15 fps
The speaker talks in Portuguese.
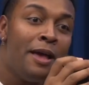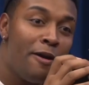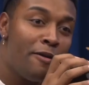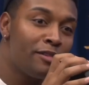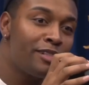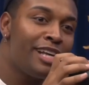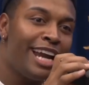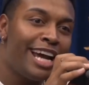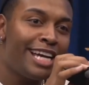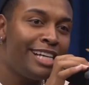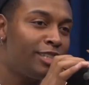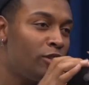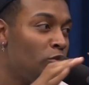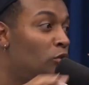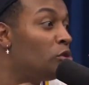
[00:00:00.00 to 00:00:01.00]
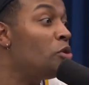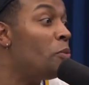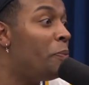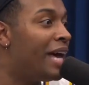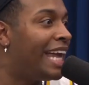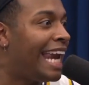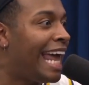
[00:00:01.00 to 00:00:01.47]
Eu, será que eles estão tudo
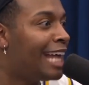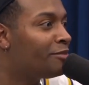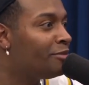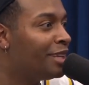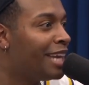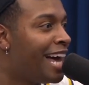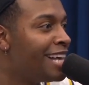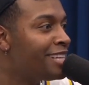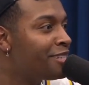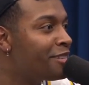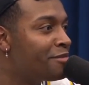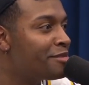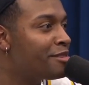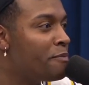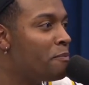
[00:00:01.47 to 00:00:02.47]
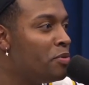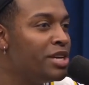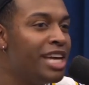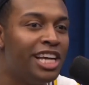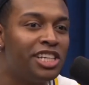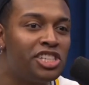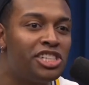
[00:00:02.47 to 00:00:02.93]
pelado lá, se, se
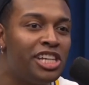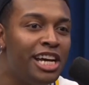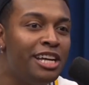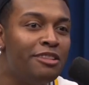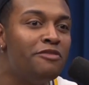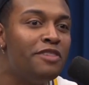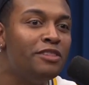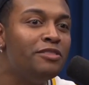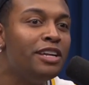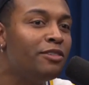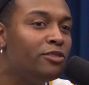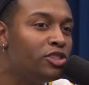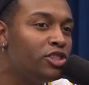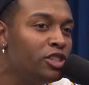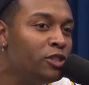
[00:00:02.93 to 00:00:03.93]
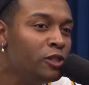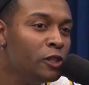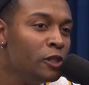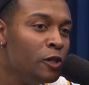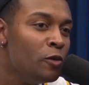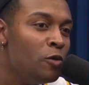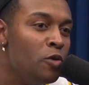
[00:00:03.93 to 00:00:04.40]
punhetando, vendo o nego de.
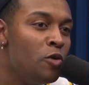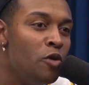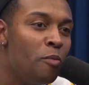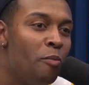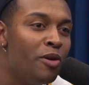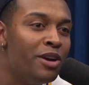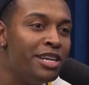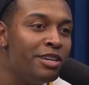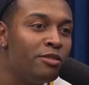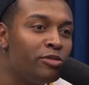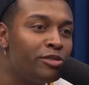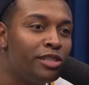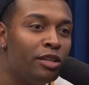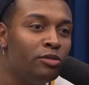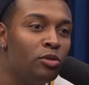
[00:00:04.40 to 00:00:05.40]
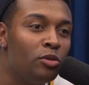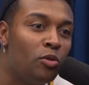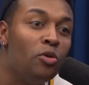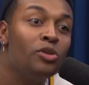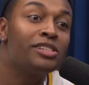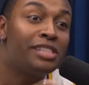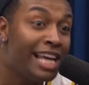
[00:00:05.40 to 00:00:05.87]
Uh, o Boninho com os dedos no
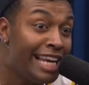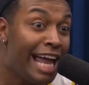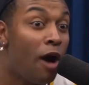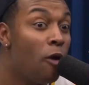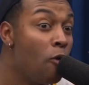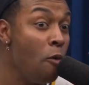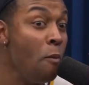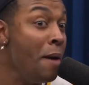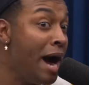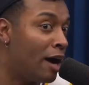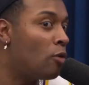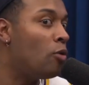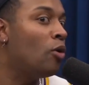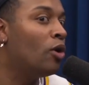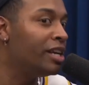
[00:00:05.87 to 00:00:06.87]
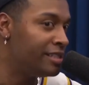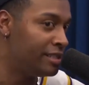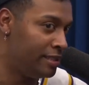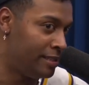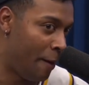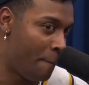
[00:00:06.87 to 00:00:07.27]
cu. Sei lá, alguma coisa.